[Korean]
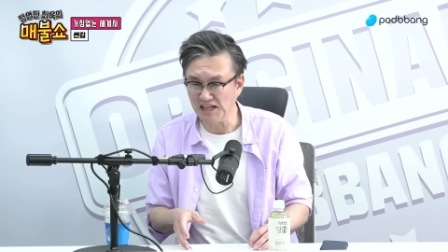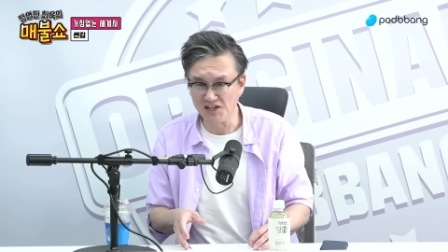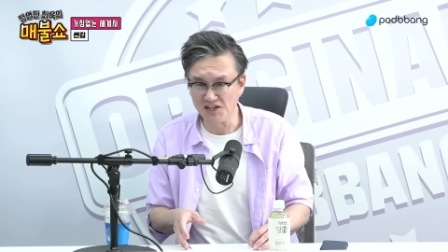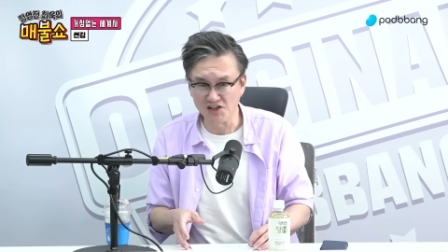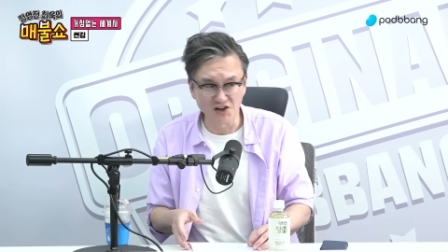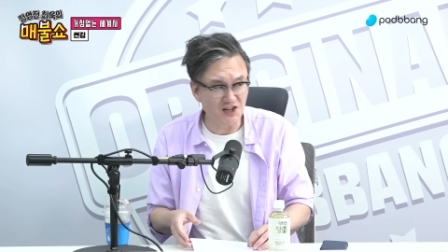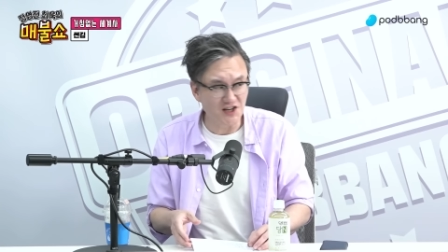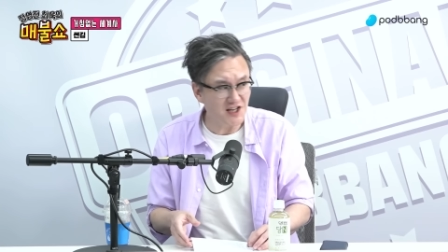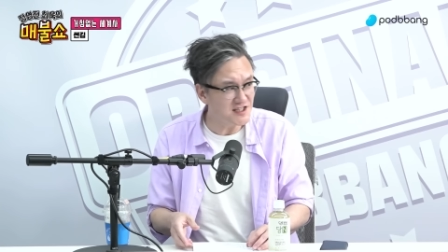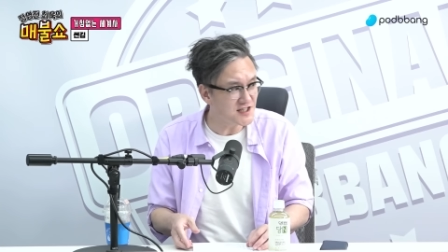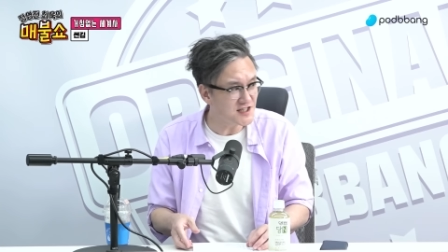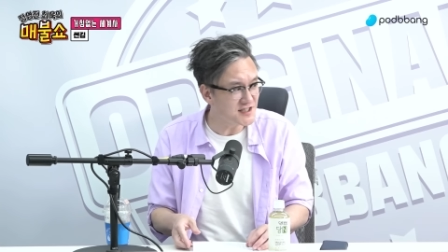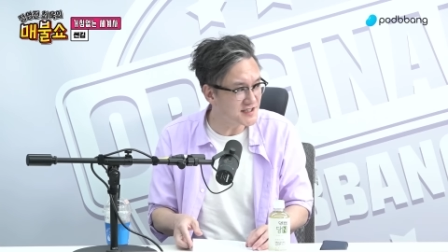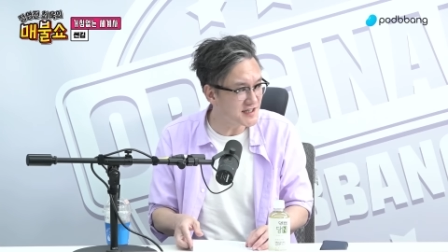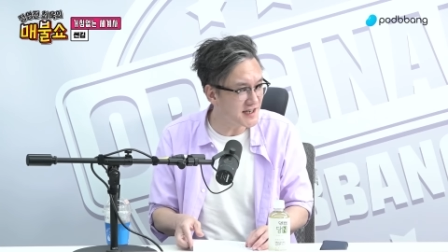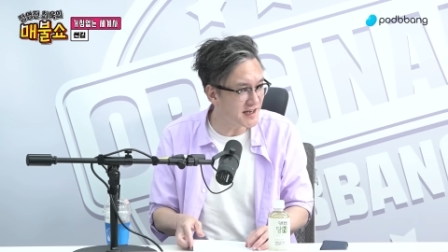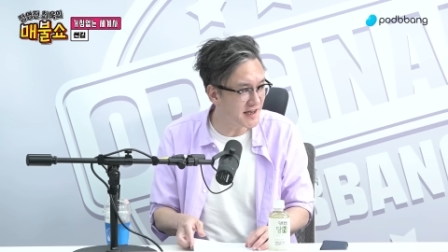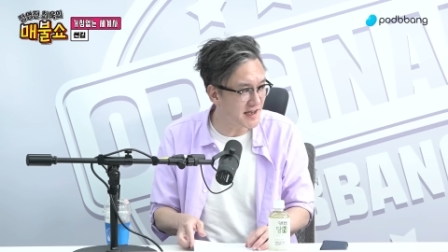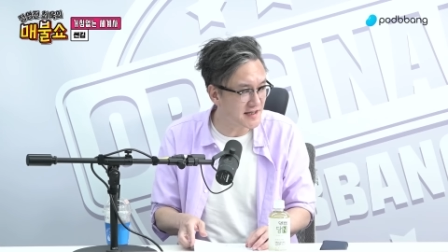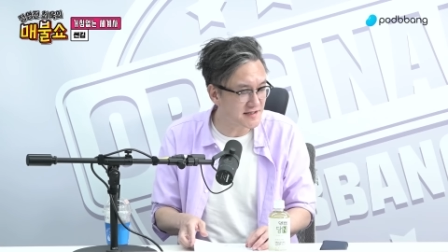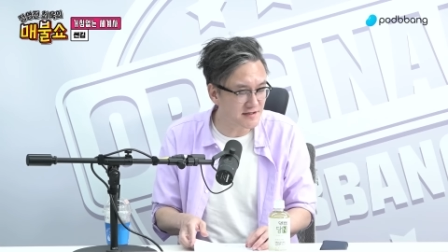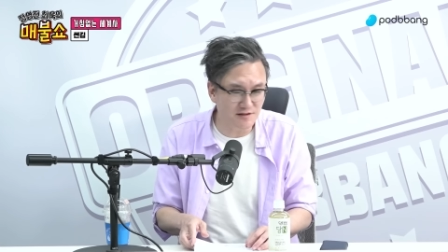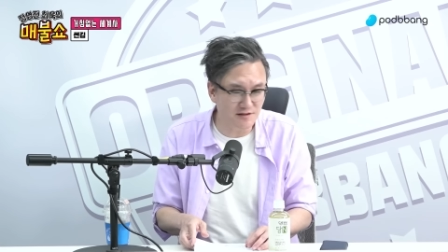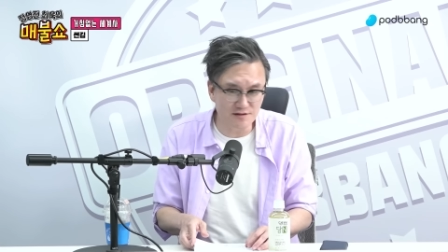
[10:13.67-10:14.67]
러일
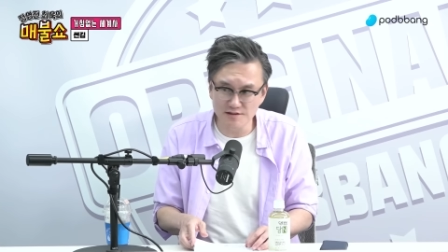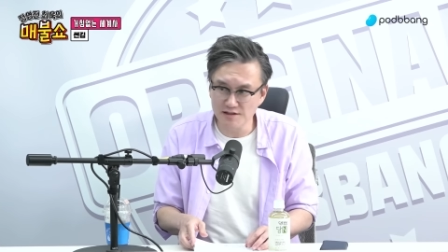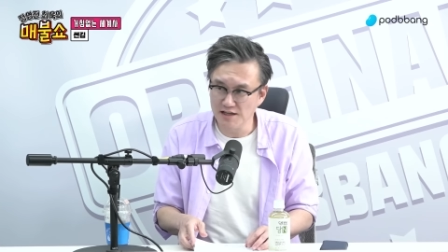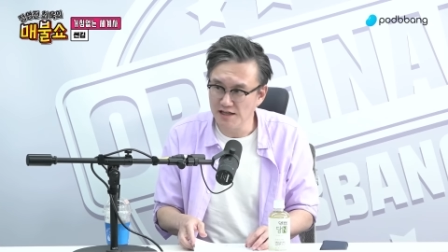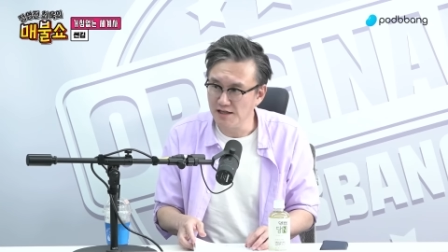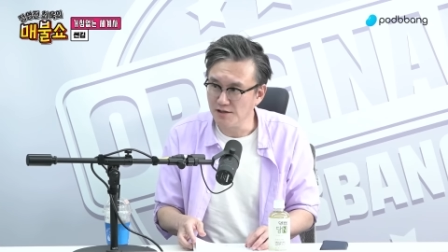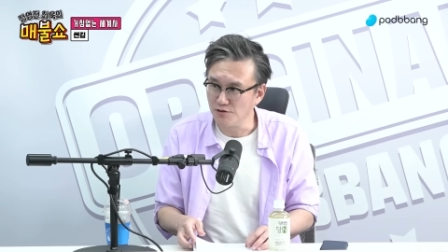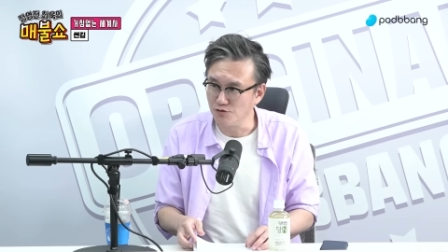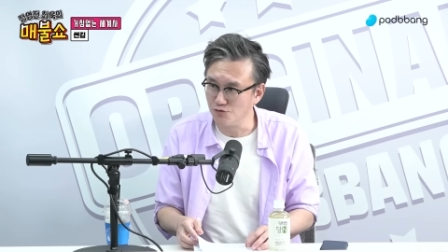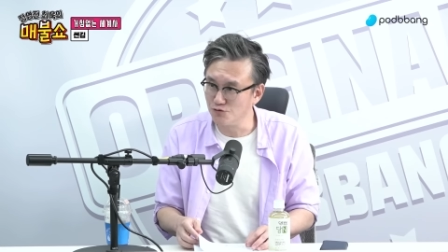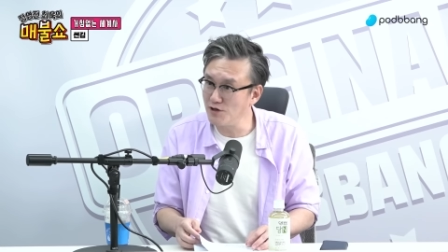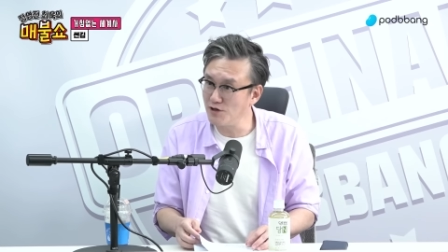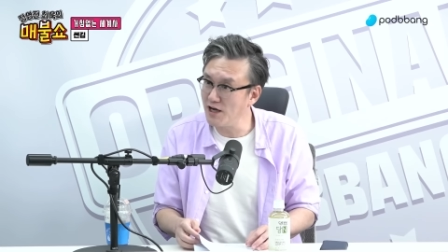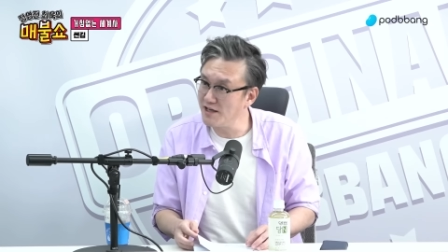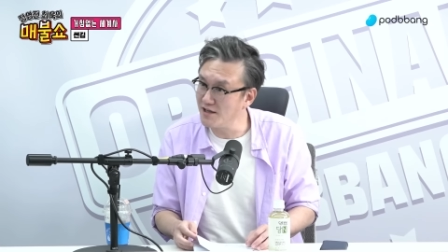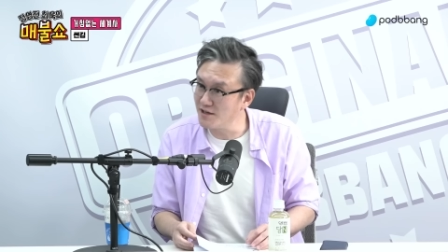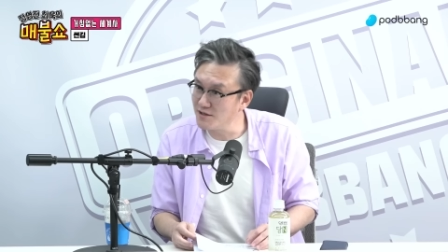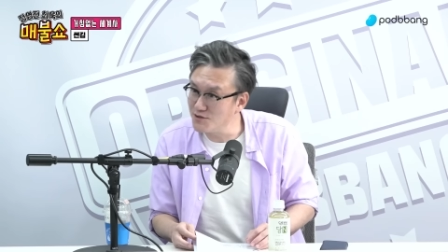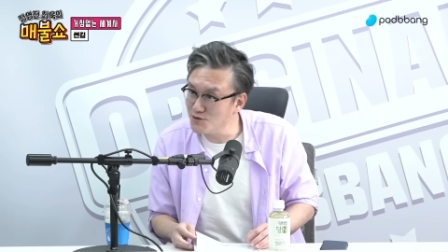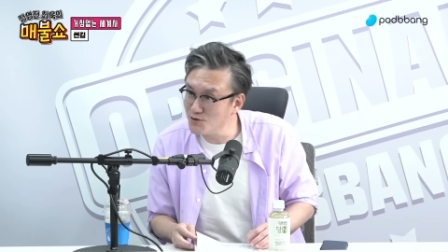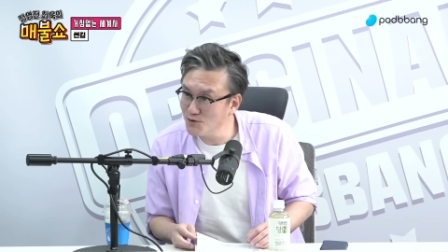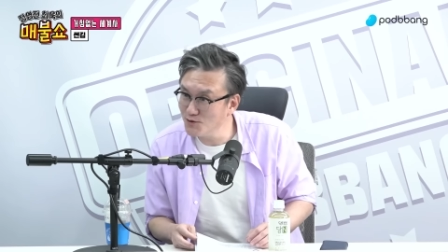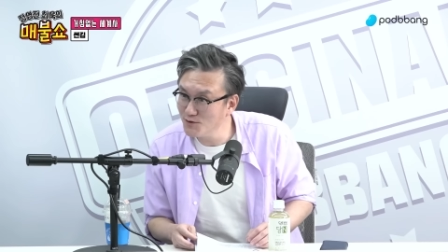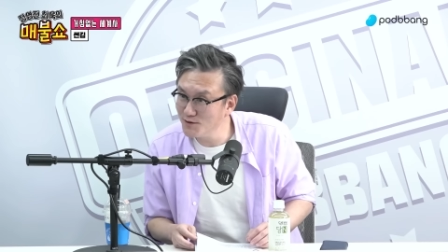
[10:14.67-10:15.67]
전쟁에선 누가
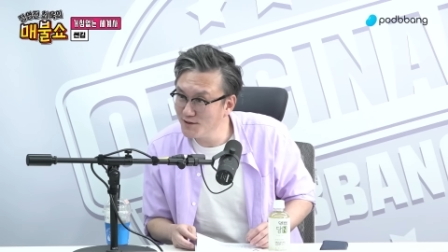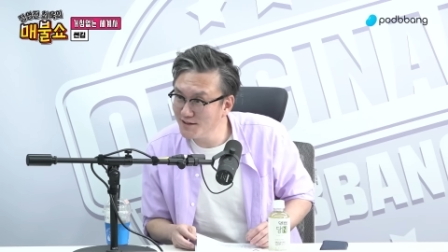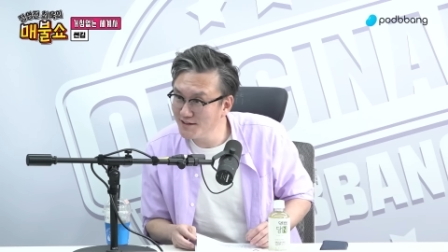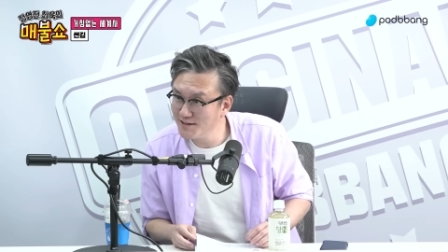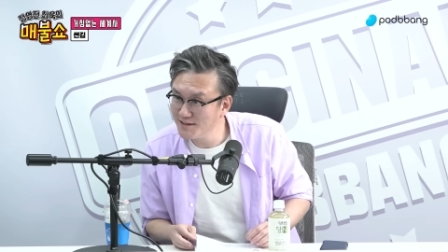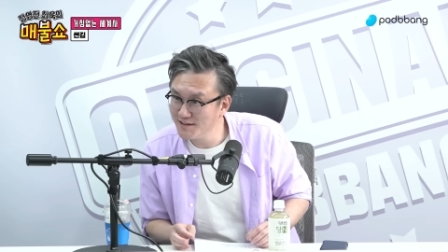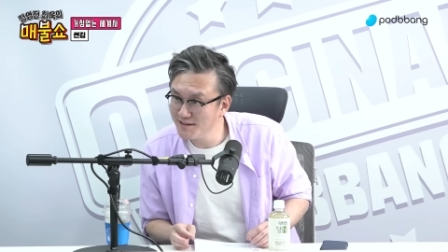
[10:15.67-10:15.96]
이겼죠?